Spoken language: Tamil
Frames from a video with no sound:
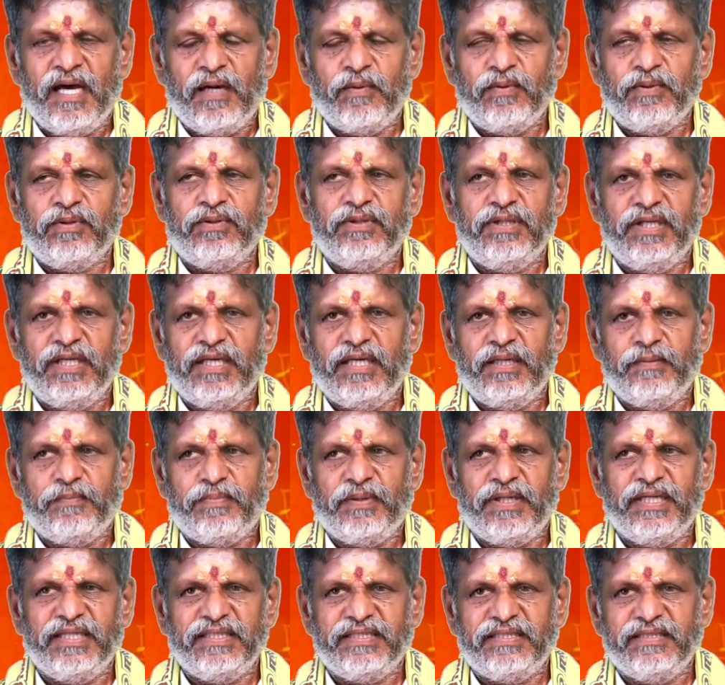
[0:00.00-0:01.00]
அவருடைய
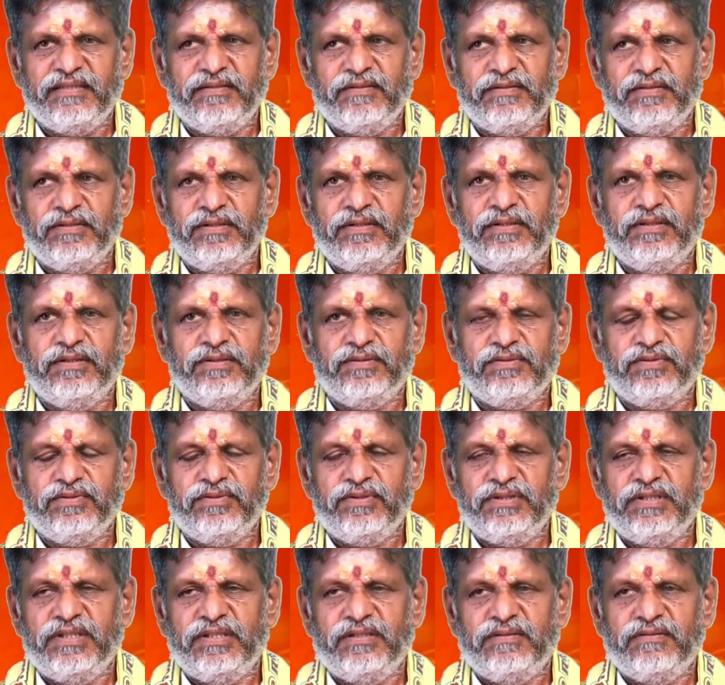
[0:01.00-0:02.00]
பலத்தை வந்து
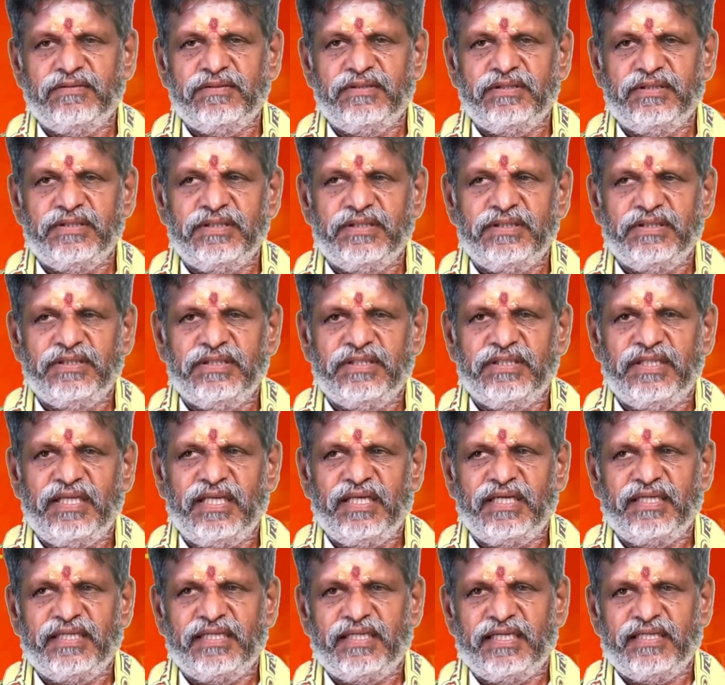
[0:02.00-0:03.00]
சூரியன் வந்து
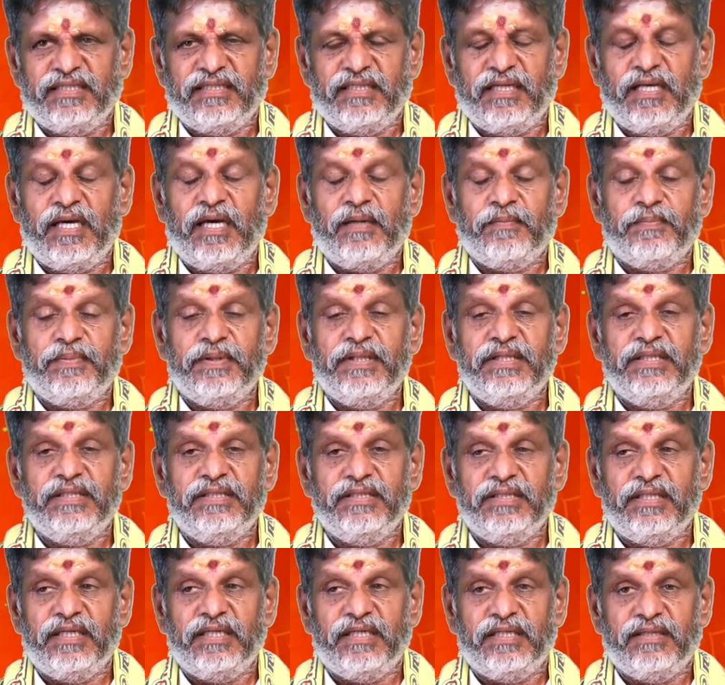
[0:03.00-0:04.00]
இழக்கிறார் அப்போ
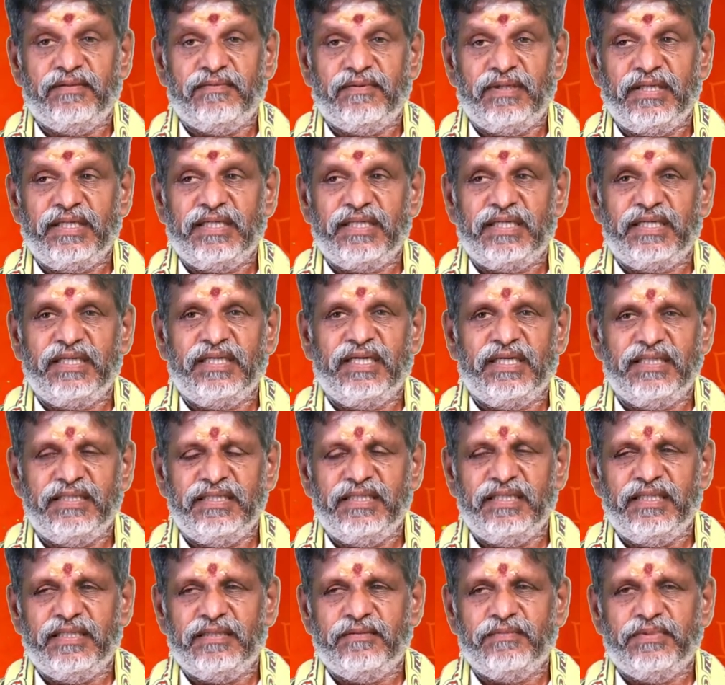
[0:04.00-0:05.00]
இந்த வக்ர
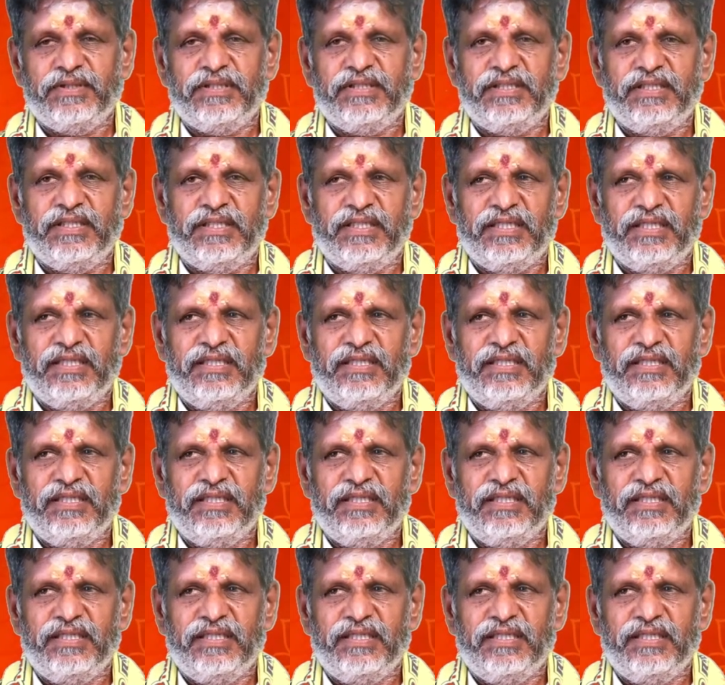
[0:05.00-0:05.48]
கதி என்பது